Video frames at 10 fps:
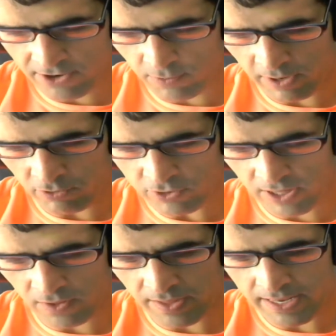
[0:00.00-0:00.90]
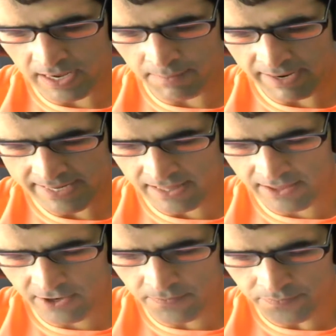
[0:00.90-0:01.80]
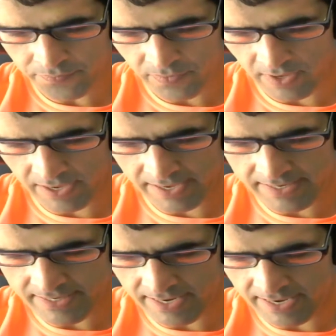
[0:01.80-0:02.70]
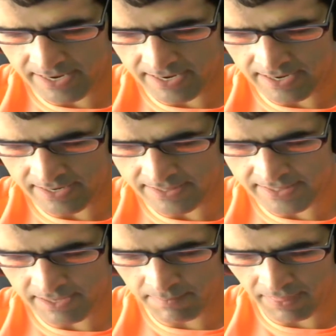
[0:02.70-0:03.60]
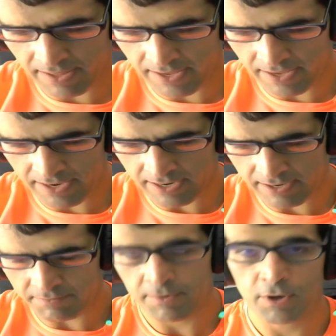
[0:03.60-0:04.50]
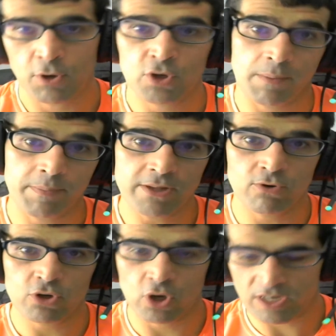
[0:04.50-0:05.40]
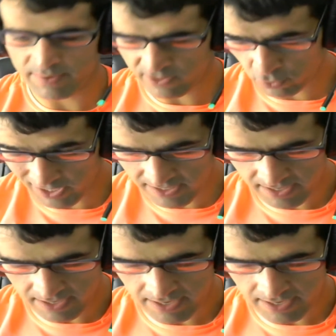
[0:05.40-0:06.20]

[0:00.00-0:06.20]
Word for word: me ha gustado de la maquetación es el tema de los capítulos o las aventuras